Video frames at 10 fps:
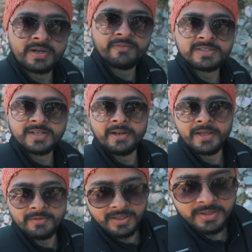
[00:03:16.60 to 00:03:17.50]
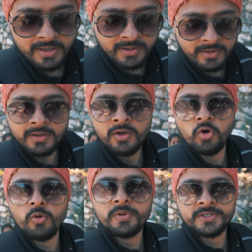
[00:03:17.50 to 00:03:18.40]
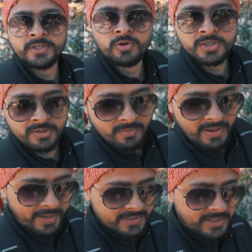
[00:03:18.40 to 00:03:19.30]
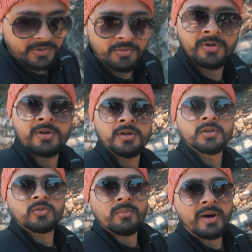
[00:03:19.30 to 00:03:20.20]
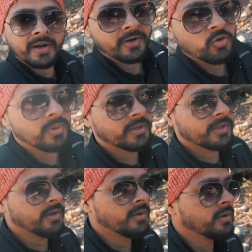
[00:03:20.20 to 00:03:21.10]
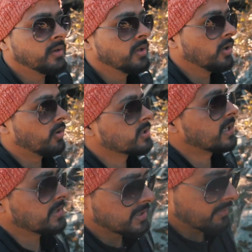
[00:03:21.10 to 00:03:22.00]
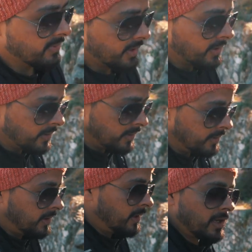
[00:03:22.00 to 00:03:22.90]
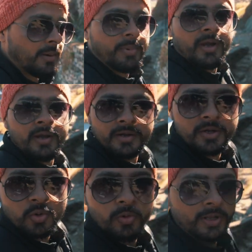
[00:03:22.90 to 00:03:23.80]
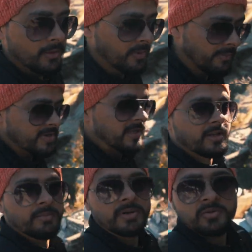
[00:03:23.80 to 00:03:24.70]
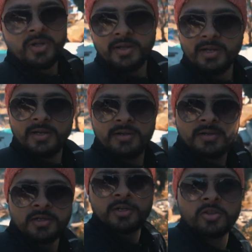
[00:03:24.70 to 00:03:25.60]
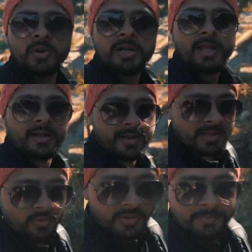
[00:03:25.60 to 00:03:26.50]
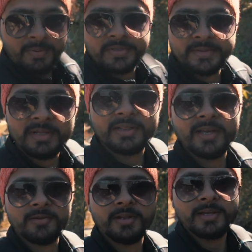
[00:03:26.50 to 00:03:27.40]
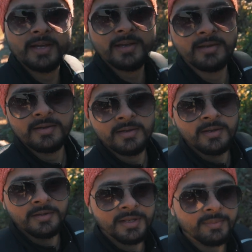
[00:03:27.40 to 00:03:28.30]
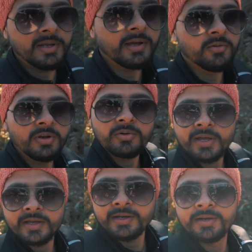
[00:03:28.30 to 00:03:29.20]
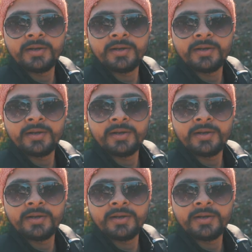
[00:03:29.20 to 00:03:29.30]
ब्रेकफास्ट करने के बाद होम स्टे से थोड़ा सा मैं मार्केट जाता हूँ थोड़ा मार्केट घूम लेते हैं और साथ ही साथ में यहाँ पे ड्रोन के लिए परमिशन लेनी पड़ती है उड़ाने के लिए तो मैं ट्राई करके आता हूँ कि परमिशन मिलती है तो ठीक है नहीं मिलेगी तो नहीं उड़ाएंगे